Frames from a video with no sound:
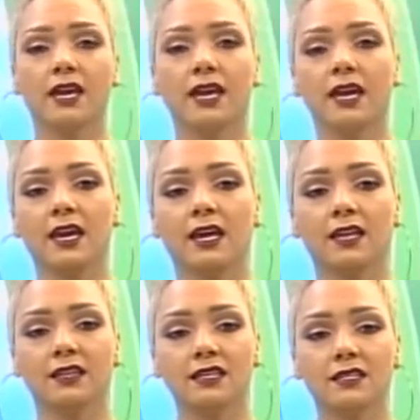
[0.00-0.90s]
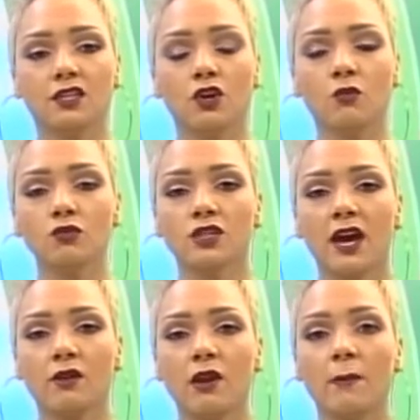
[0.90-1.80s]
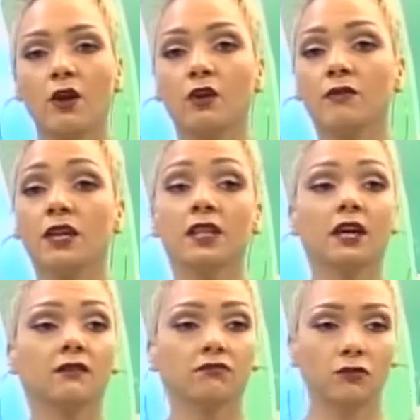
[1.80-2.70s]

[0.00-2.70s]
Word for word: que decidió buscar una mejor vida,